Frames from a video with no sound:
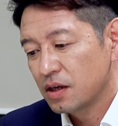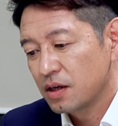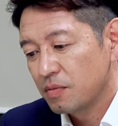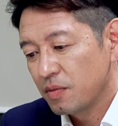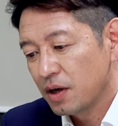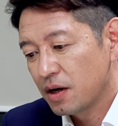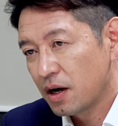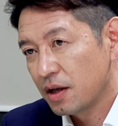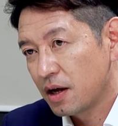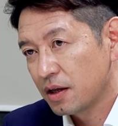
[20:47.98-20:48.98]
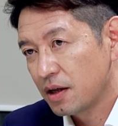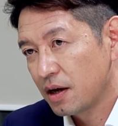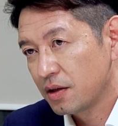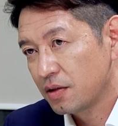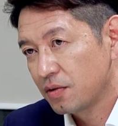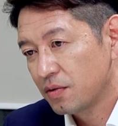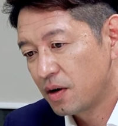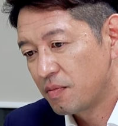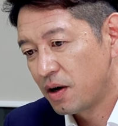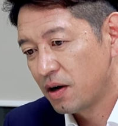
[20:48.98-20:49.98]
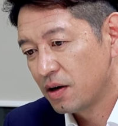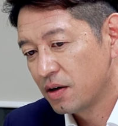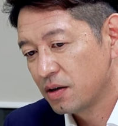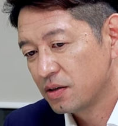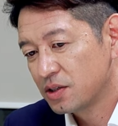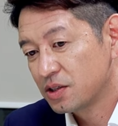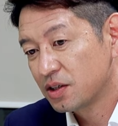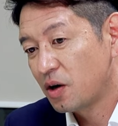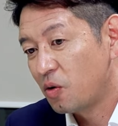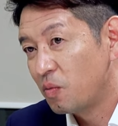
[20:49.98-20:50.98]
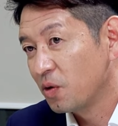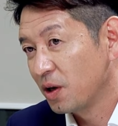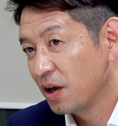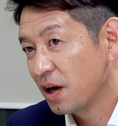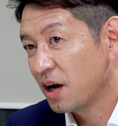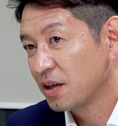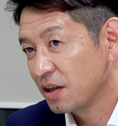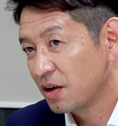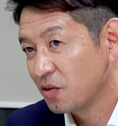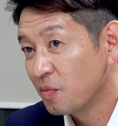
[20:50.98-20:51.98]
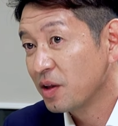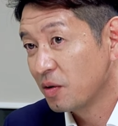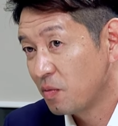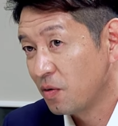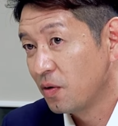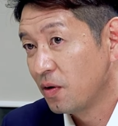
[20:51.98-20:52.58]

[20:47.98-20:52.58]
成品メーカーになりたいっていうのはまあ父が思い描いてた夢でも